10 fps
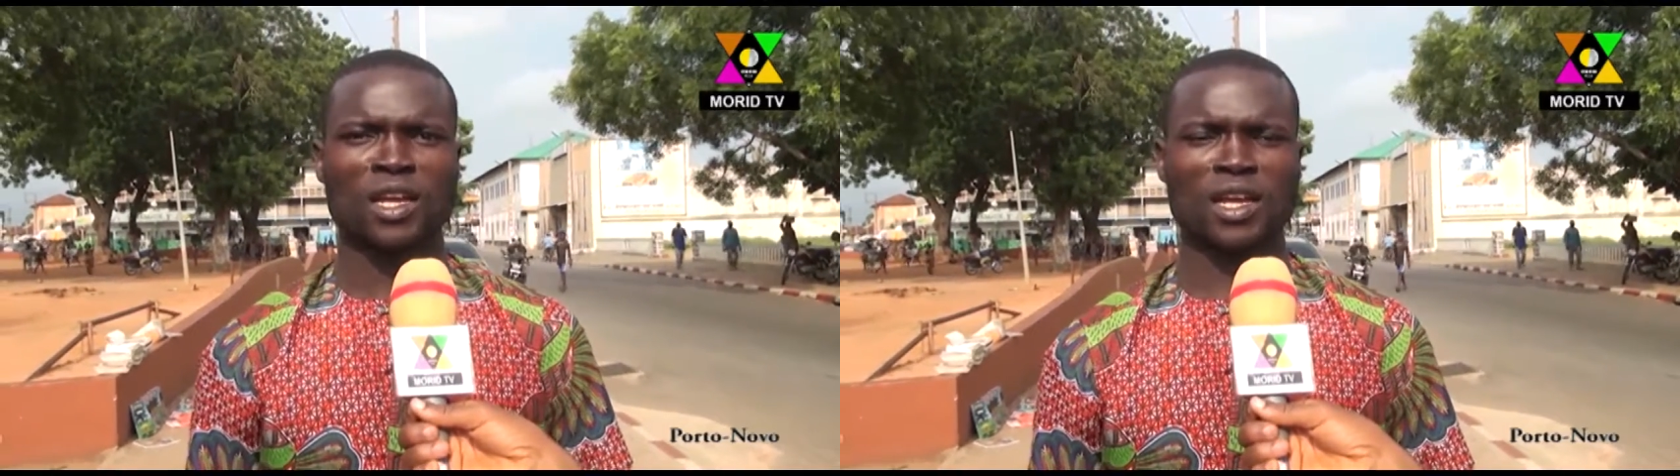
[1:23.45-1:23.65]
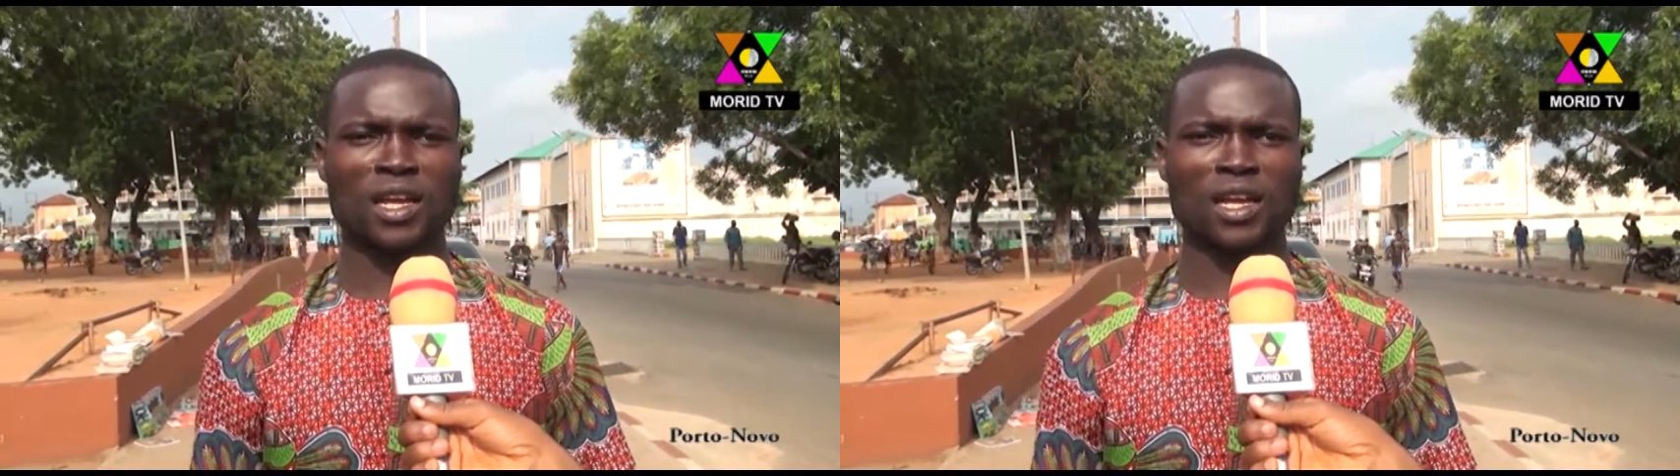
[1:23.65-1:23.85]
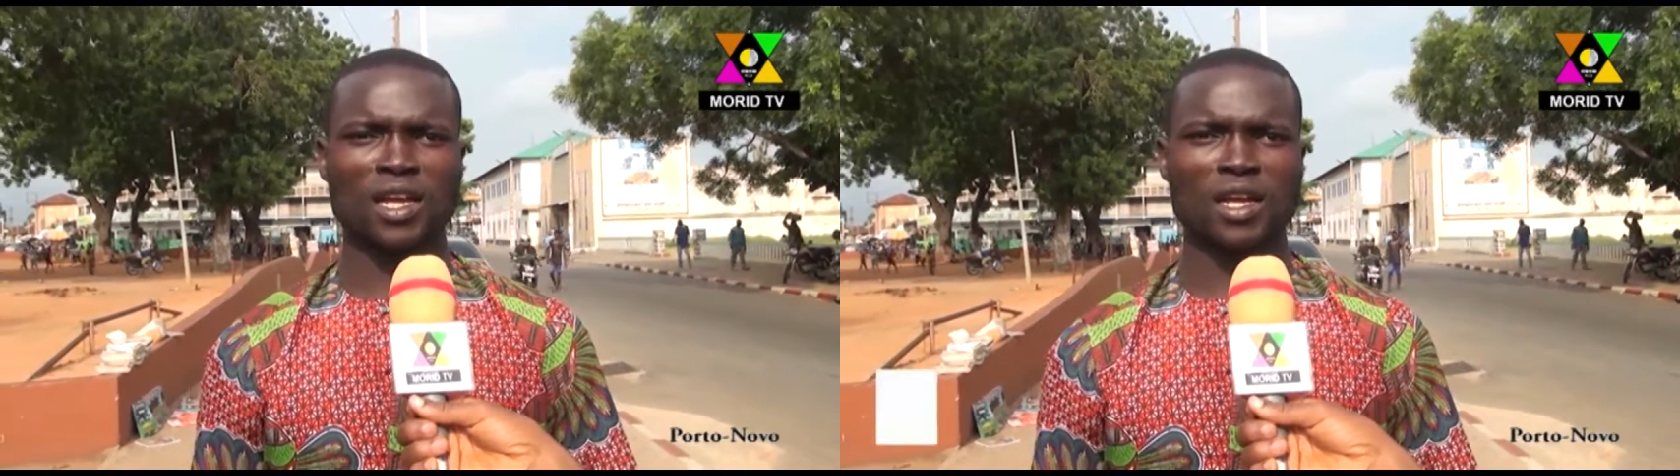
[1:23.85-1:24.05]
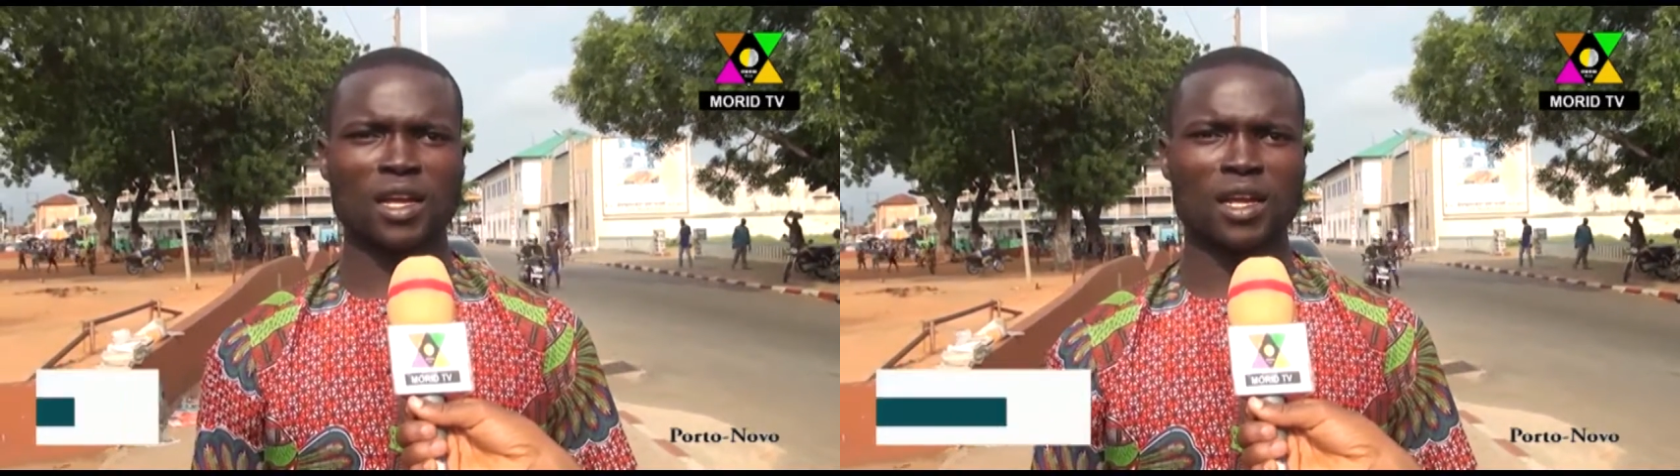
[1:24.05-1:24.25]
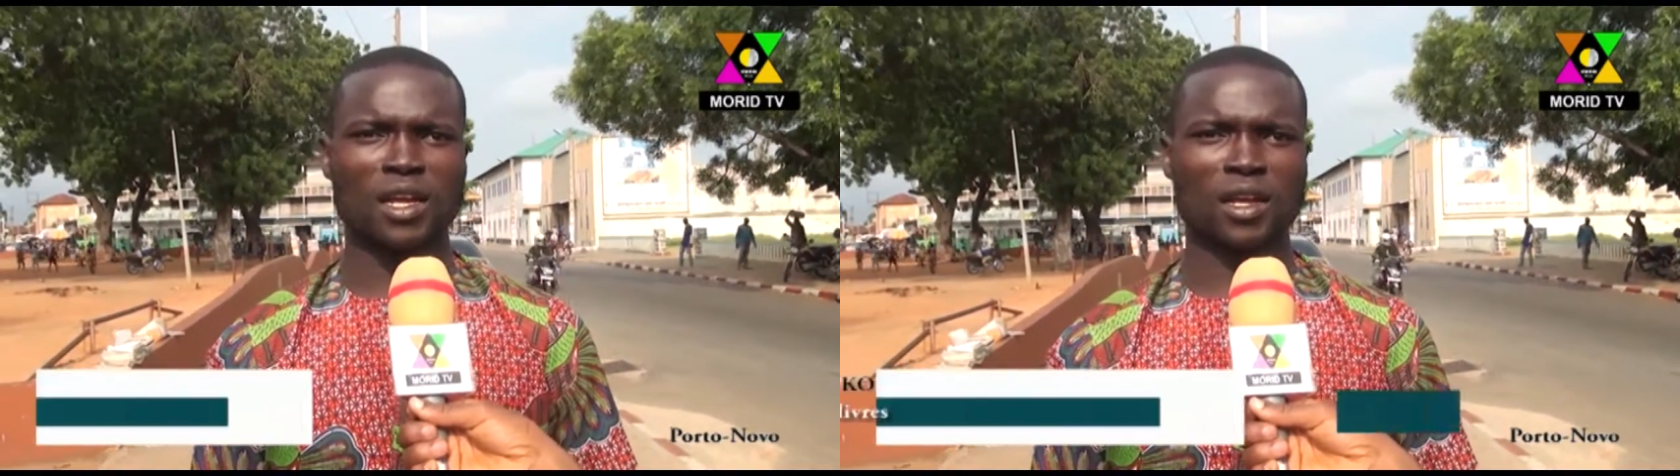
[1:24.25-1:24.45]

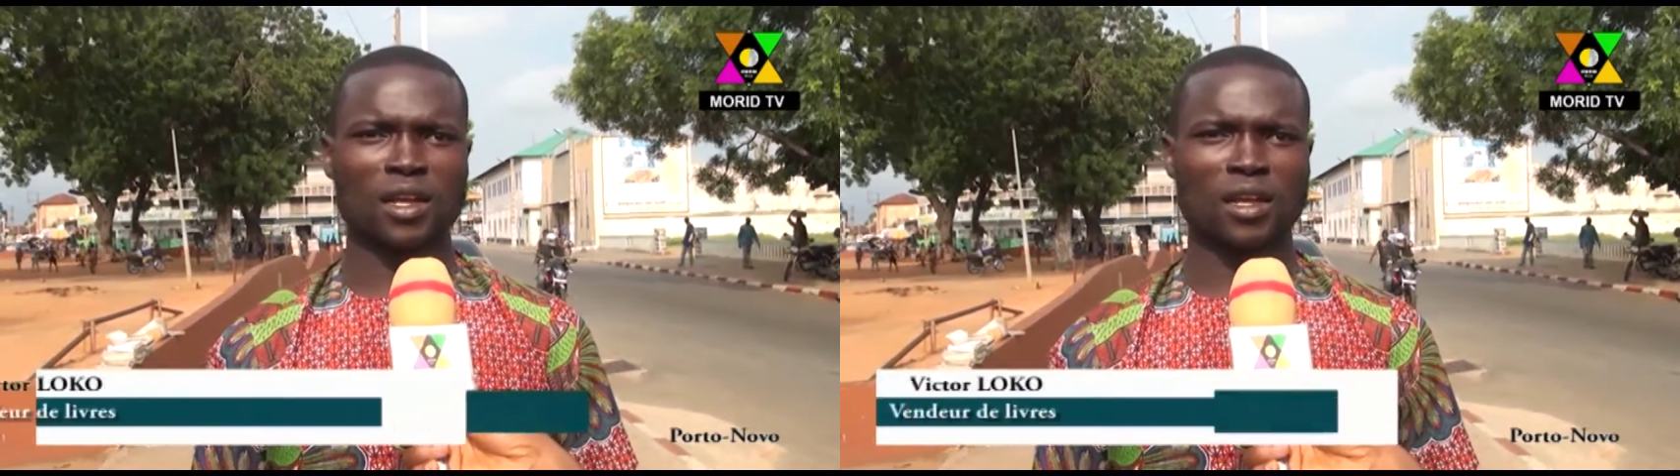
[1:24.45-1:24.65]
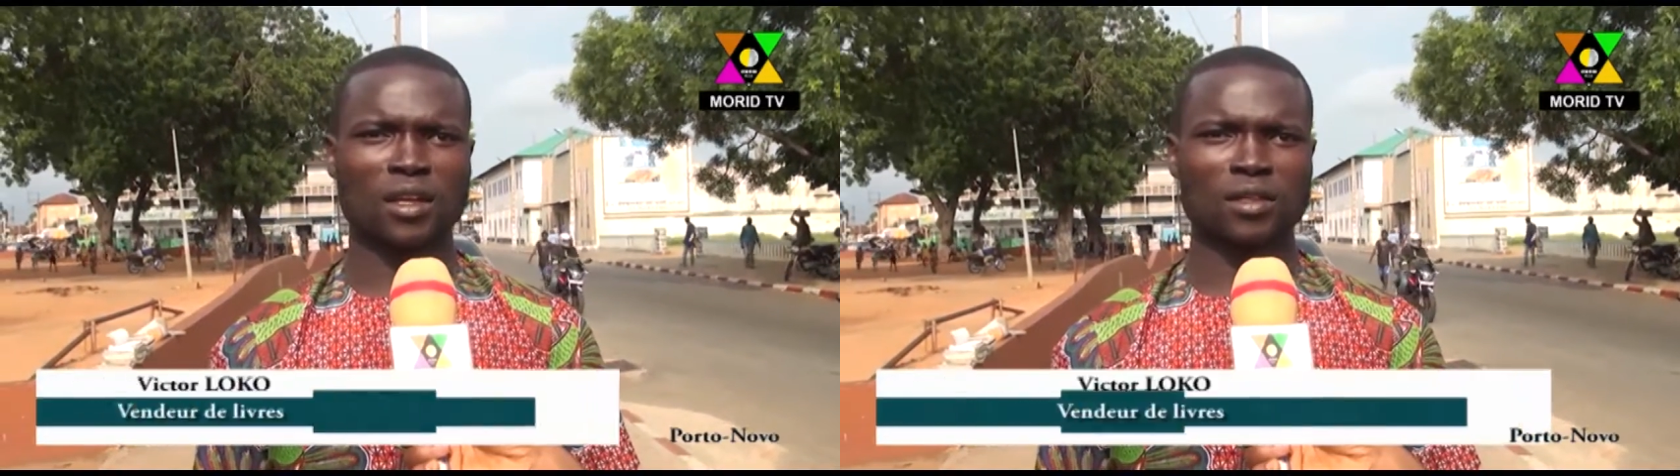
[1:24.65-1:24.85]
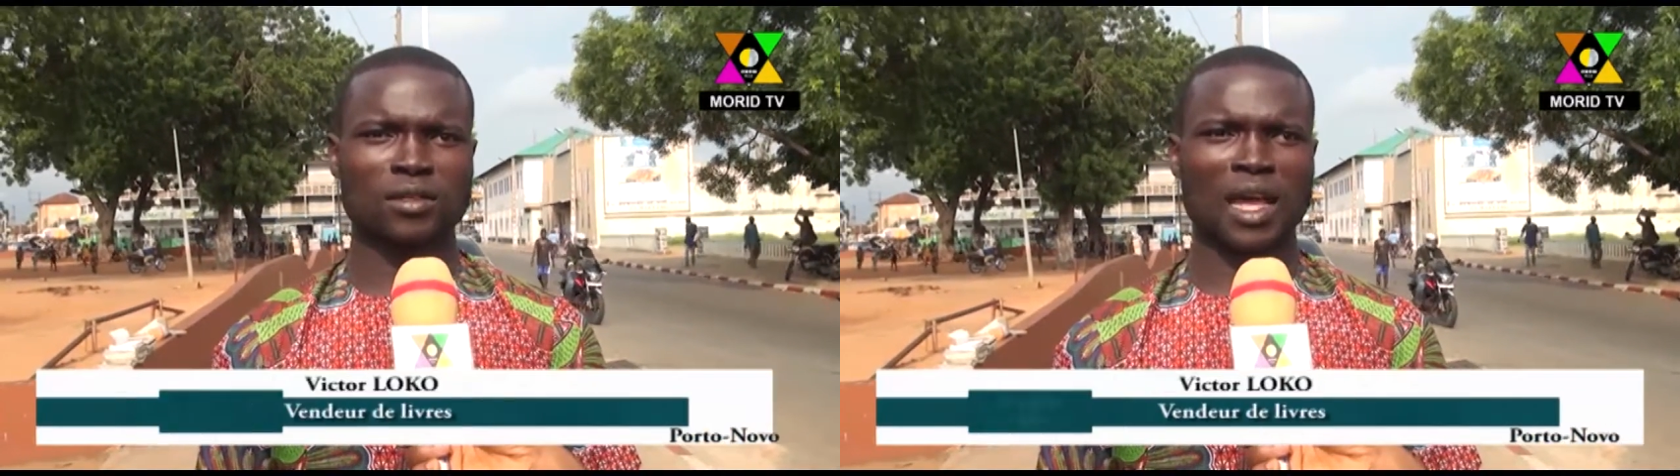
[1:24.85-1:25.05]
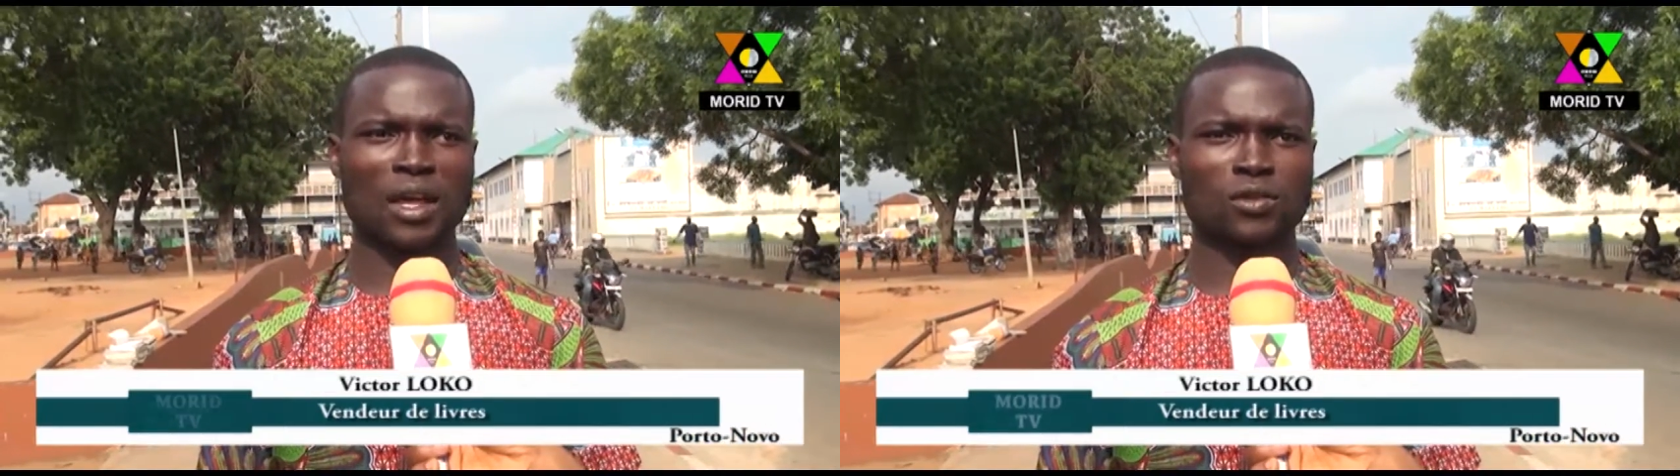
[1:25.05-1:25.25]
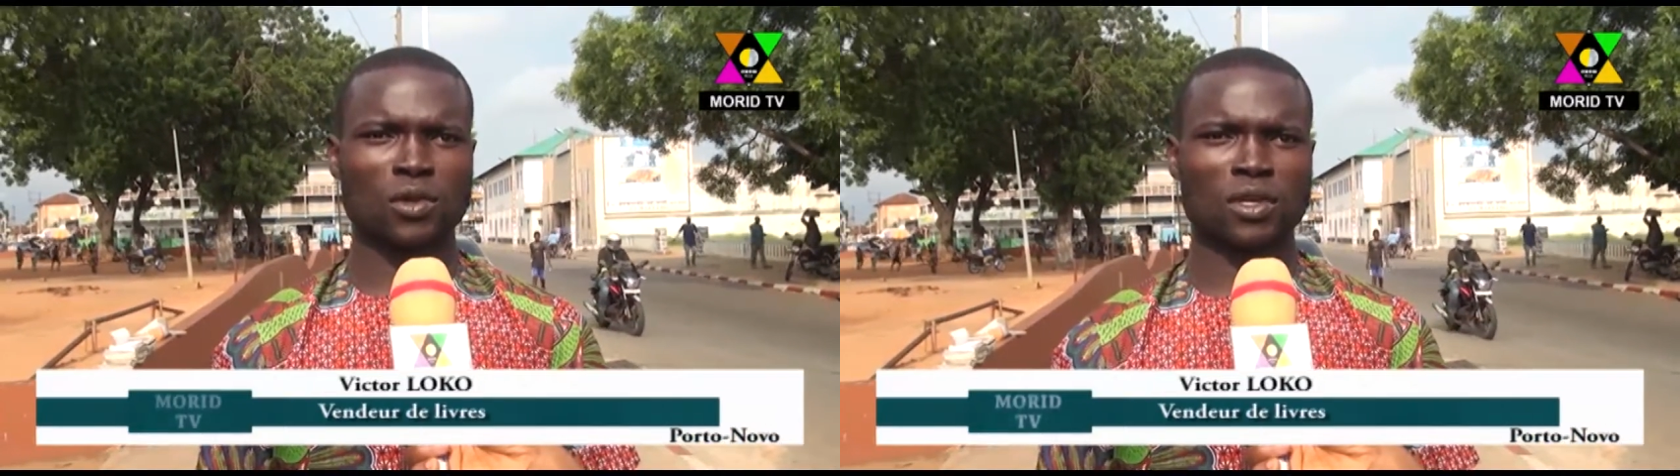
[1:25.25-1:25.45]
Et
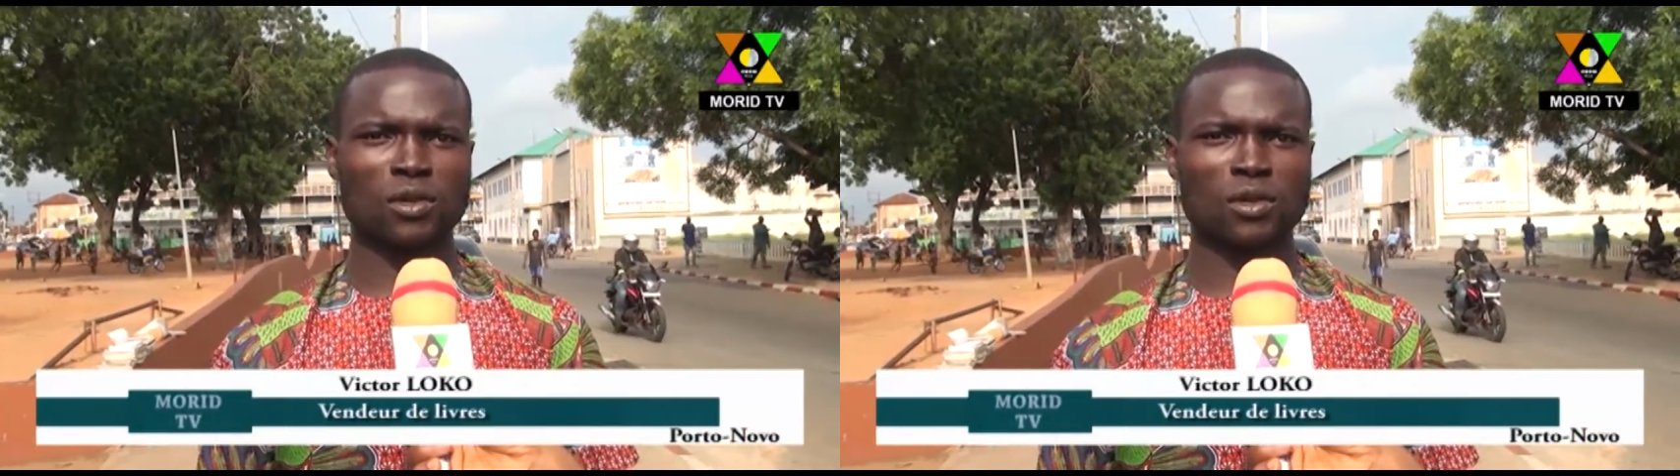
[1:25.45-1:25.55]
ceux